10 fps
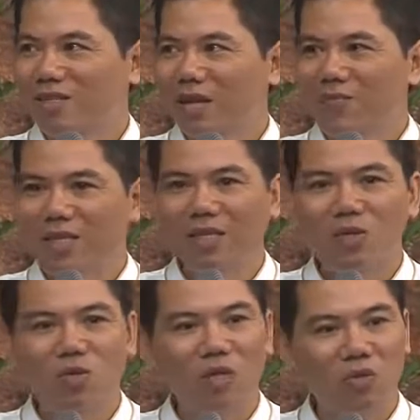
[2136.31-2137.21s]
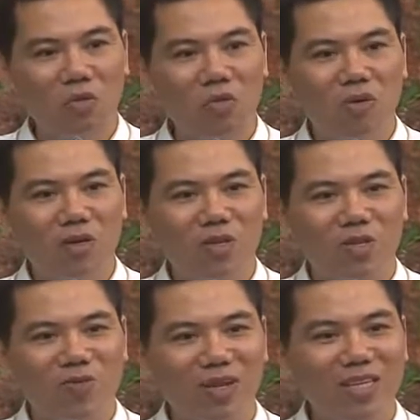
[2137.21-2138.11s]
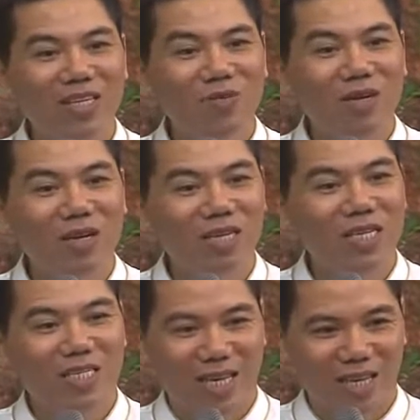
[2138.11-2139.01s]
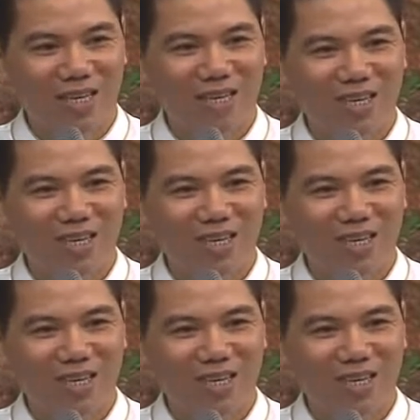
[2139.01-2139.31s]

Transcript: tham gia rất nhiều khóa tu, rồi cũng đi rất nhiều nơi để chia sẻ.